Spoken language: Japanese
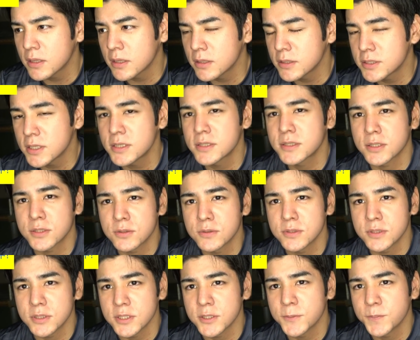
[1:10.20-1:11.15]
じゃないですか、正
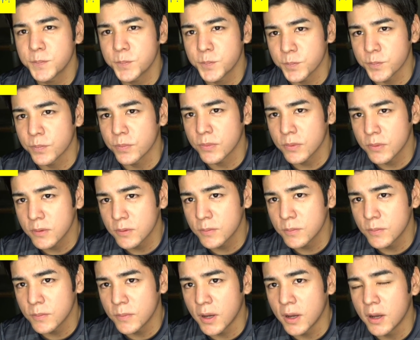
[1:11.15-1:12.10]
直。うん。
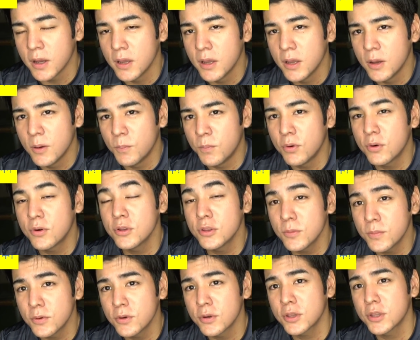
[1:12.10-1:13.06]
まあ、僕
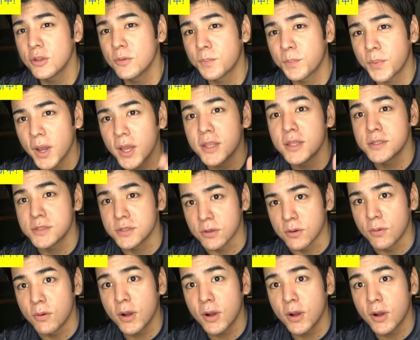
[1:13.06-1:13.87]
の病気の場合ですよ。